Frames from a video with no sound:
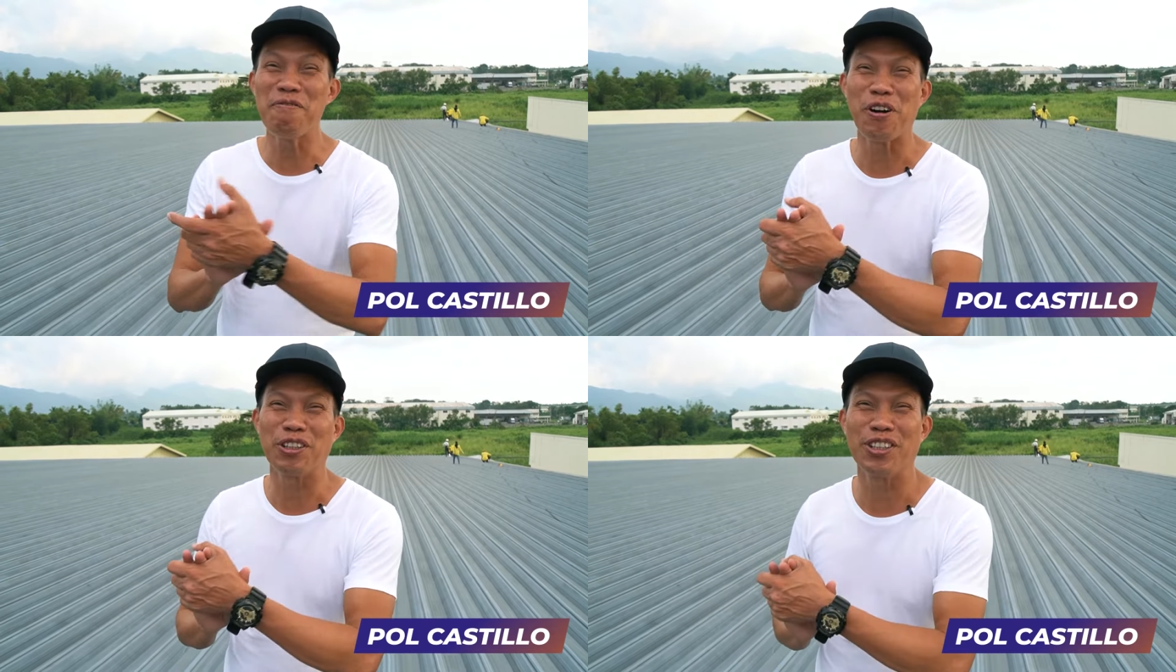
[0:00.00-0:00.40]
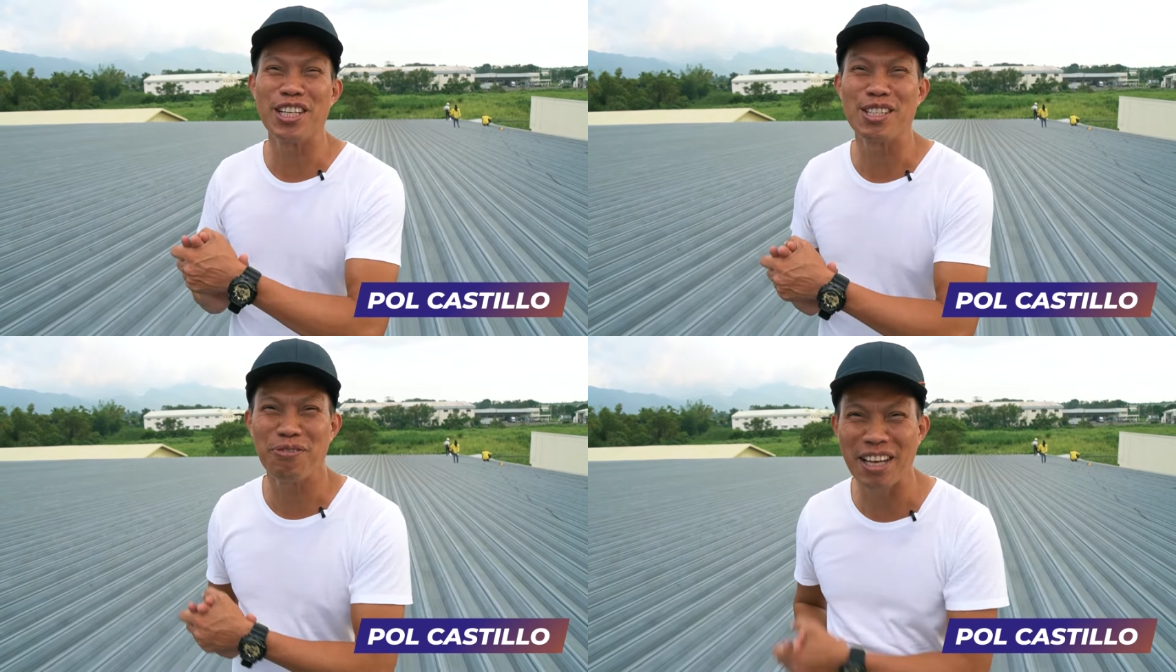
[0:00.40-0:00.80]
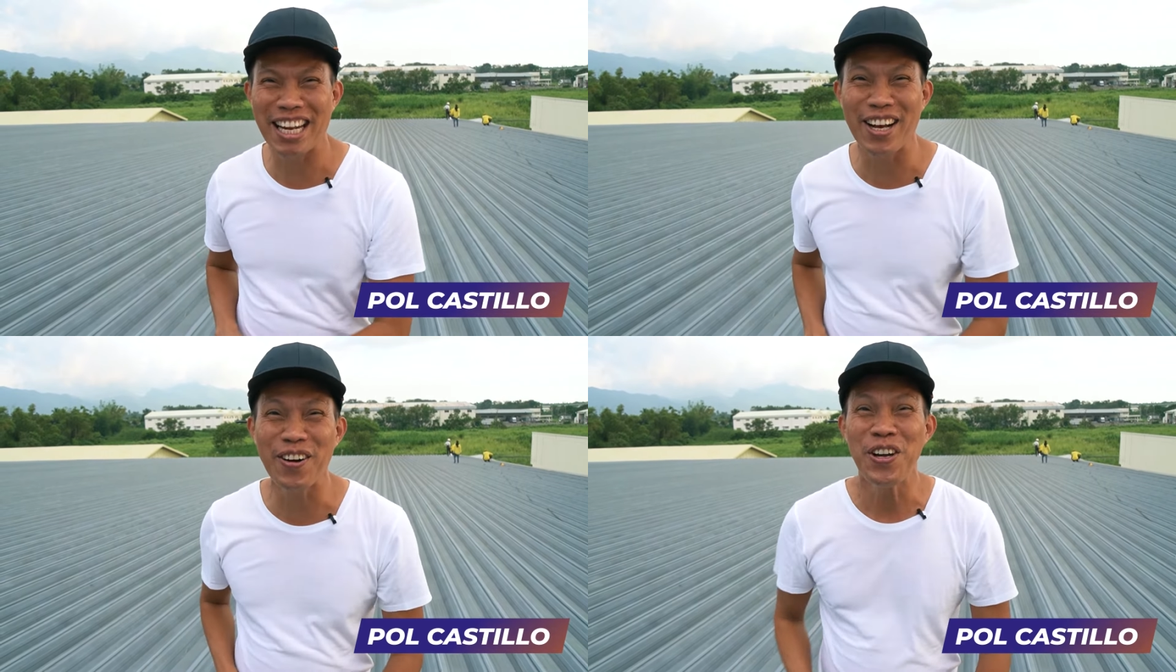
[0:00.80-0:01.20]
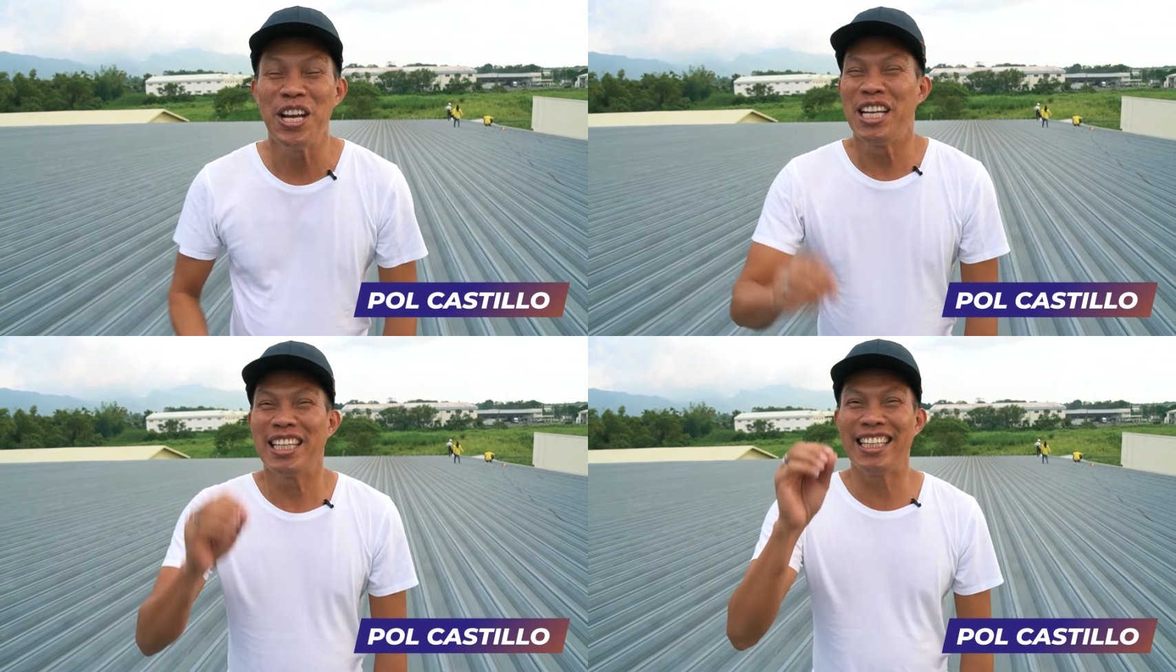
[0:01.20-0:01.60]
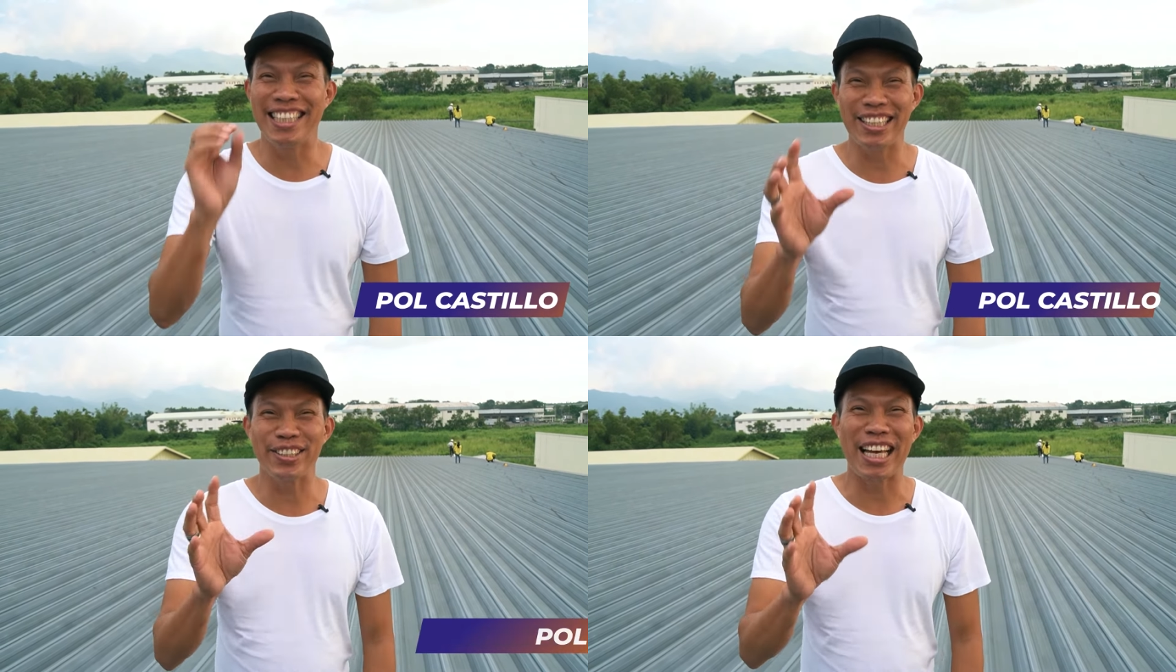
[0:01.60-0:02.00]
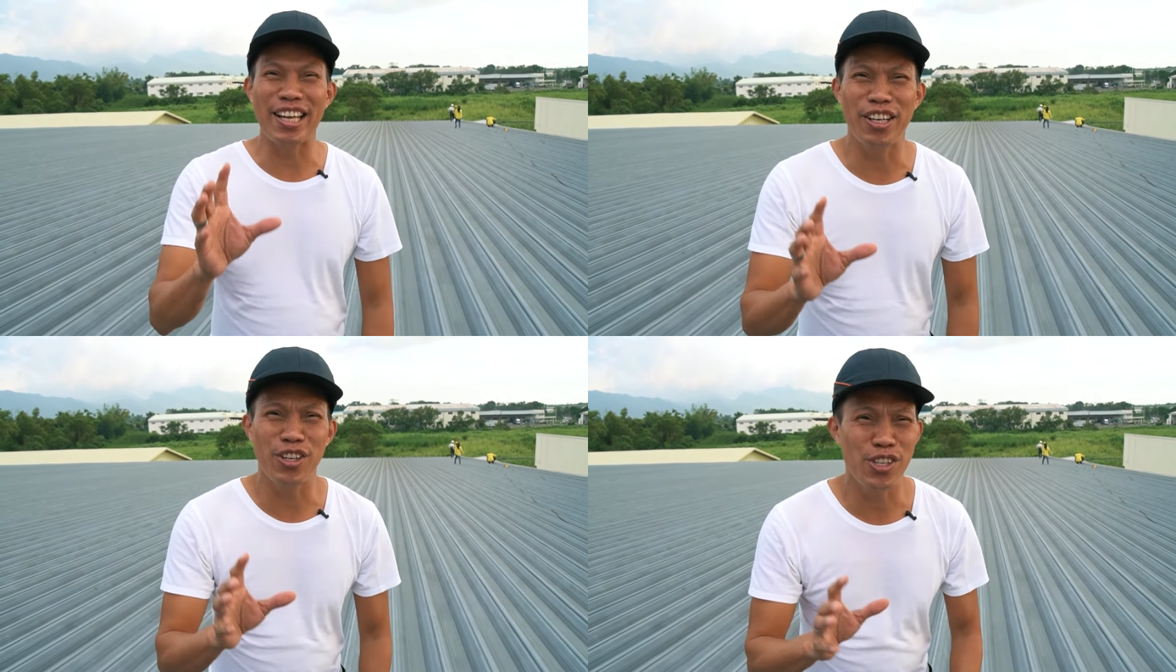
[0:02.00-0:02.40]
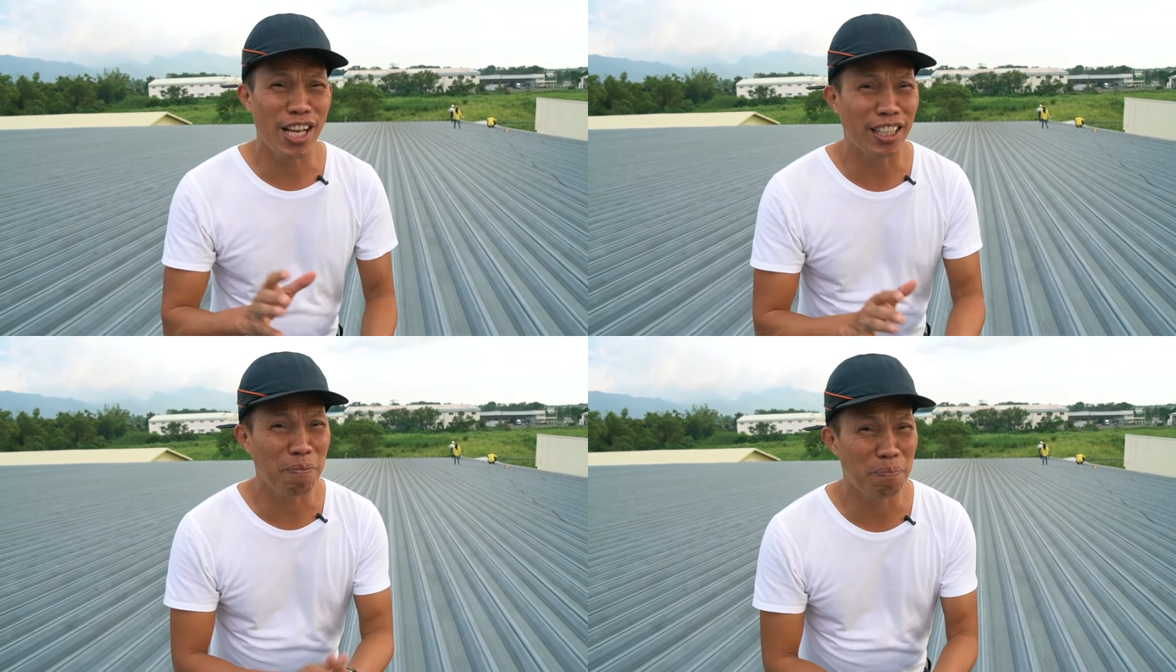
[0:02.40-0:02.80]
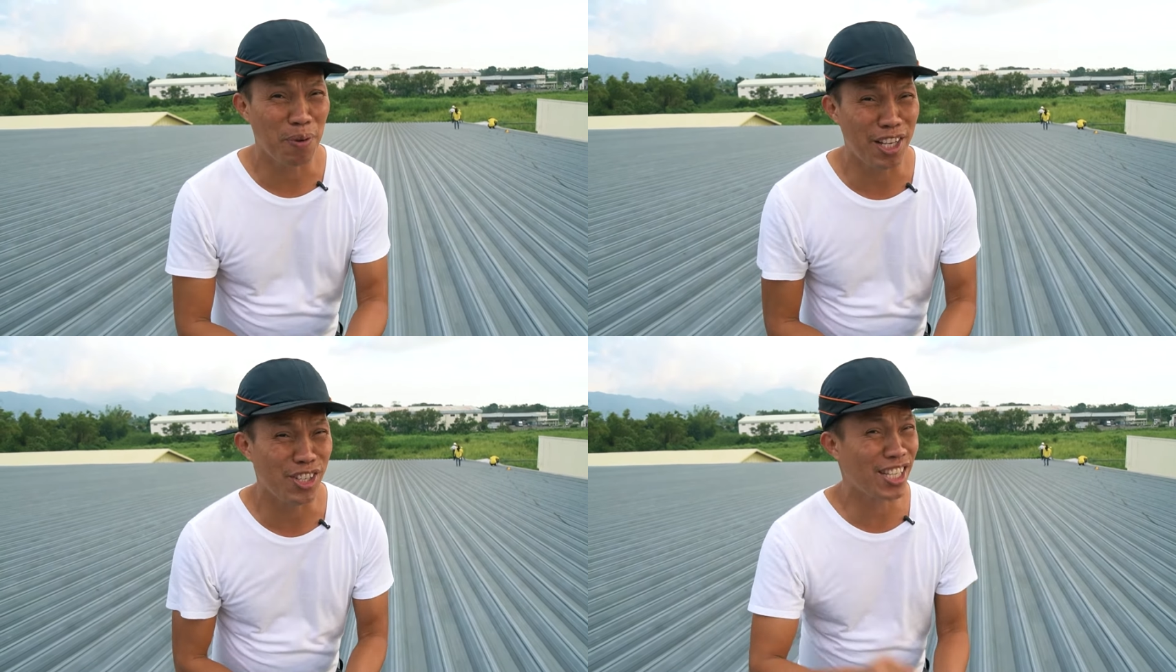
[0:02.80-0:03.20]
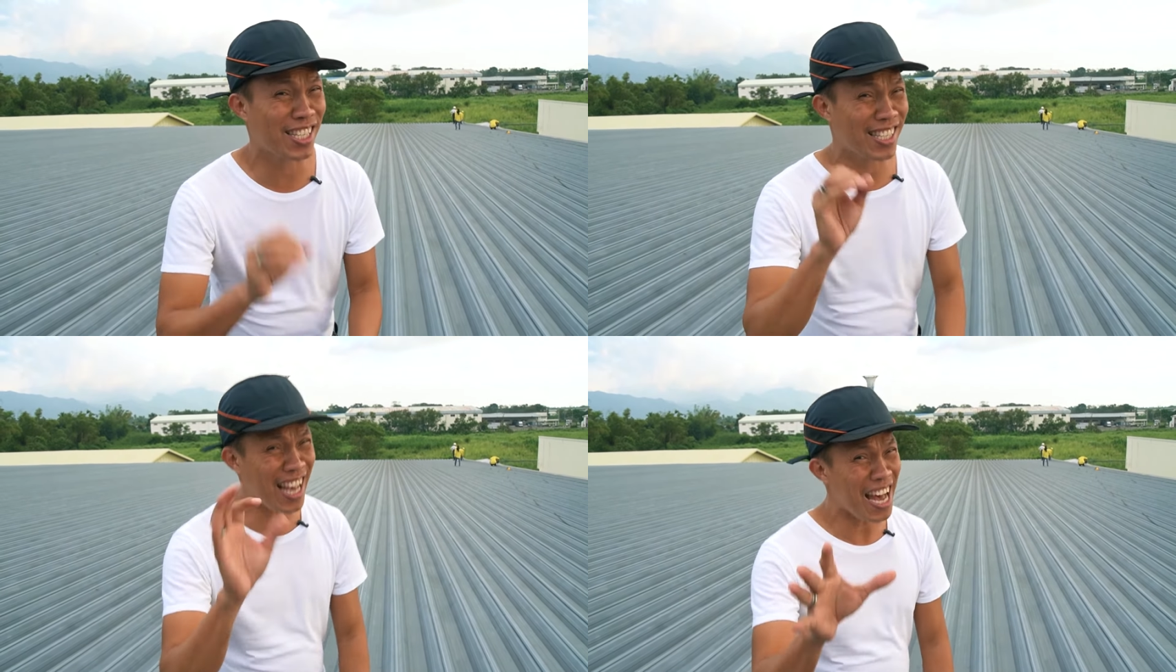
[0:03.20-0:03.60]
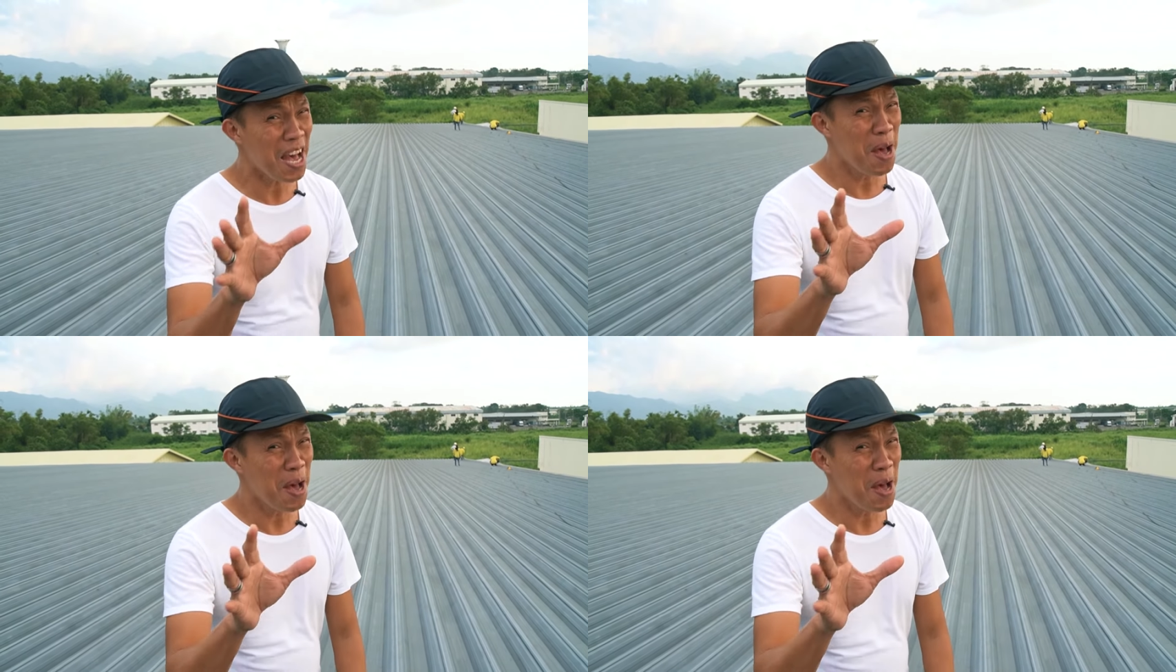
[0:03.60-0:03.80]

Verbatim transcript: for today's video, nandito tayo ngayon sa ating project sa